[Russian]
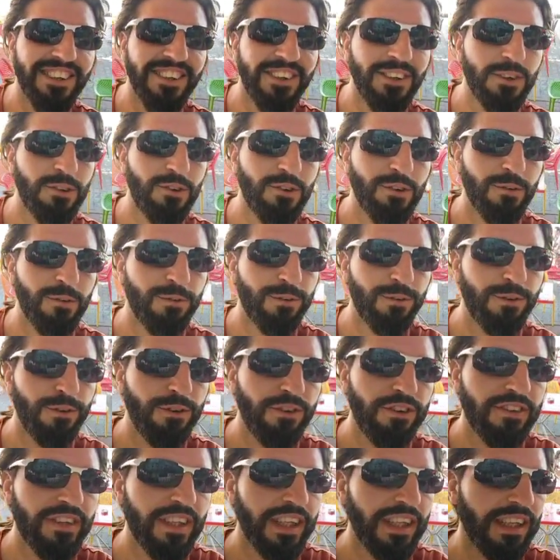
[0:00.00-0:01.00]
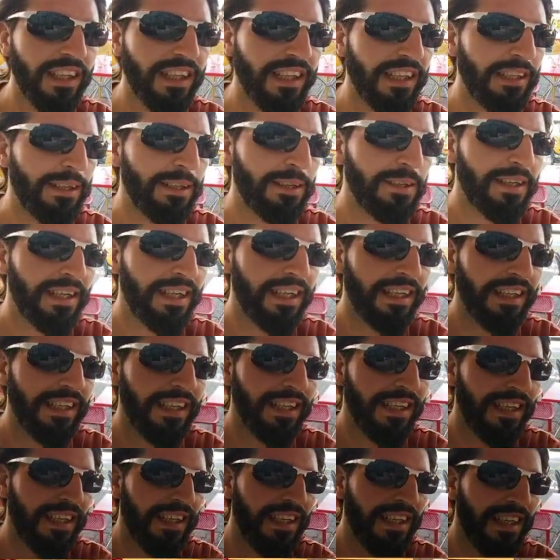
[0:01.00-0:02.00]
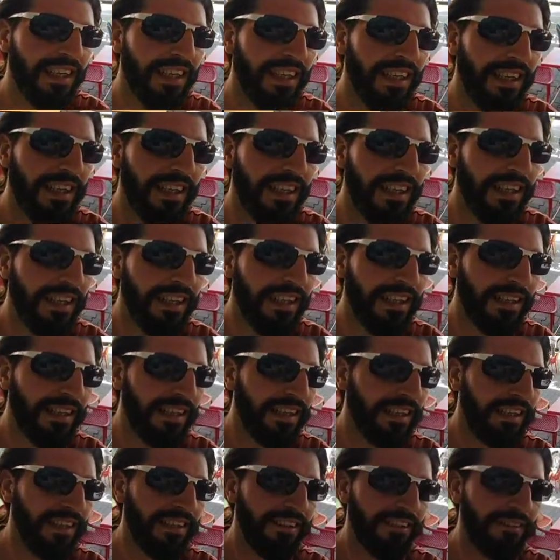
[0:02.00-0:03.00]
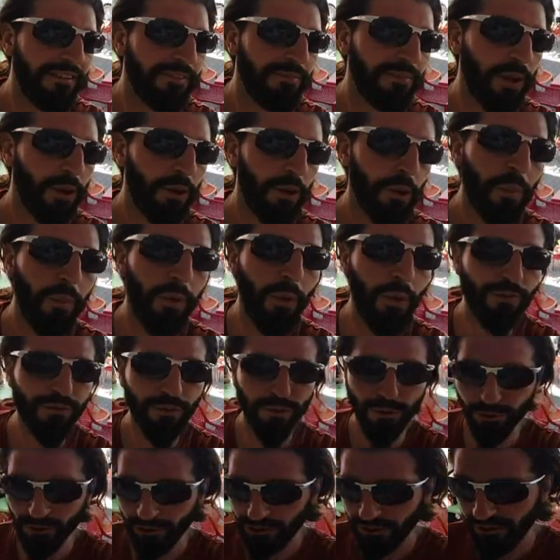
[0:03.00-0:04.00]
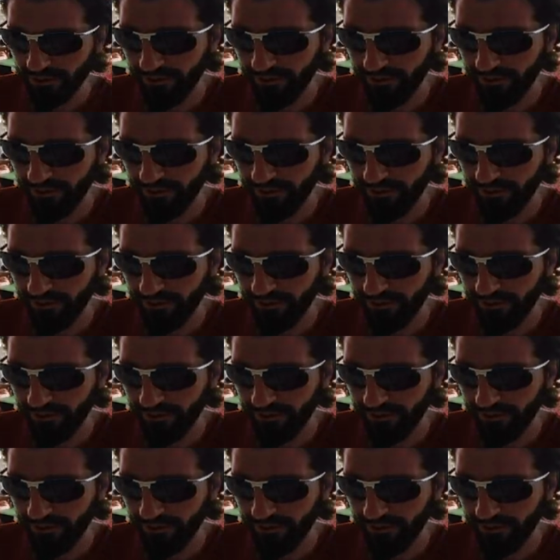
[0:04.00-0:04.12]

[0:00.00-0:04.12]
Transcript: Очень вкусно. Э, под любой вкус.